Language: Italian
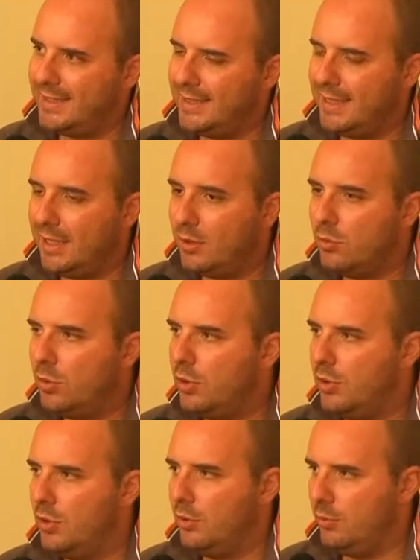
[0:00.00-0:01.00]
aziende con
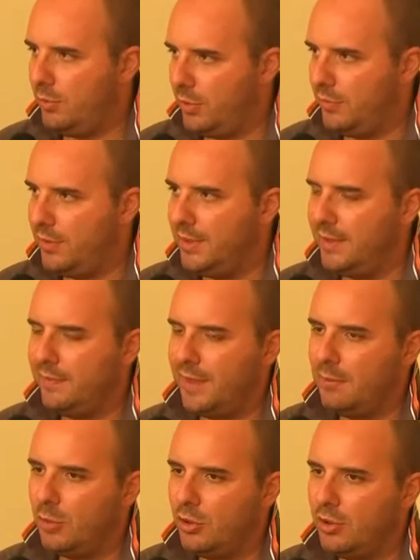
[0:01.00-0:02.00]
quello del no profit e
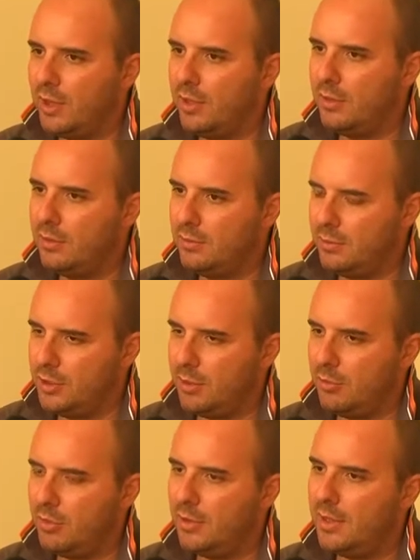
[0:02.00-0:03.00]
fare in modo che
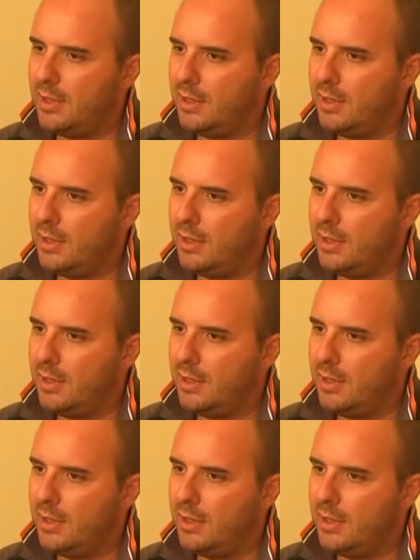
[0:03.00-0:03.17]
diciamo,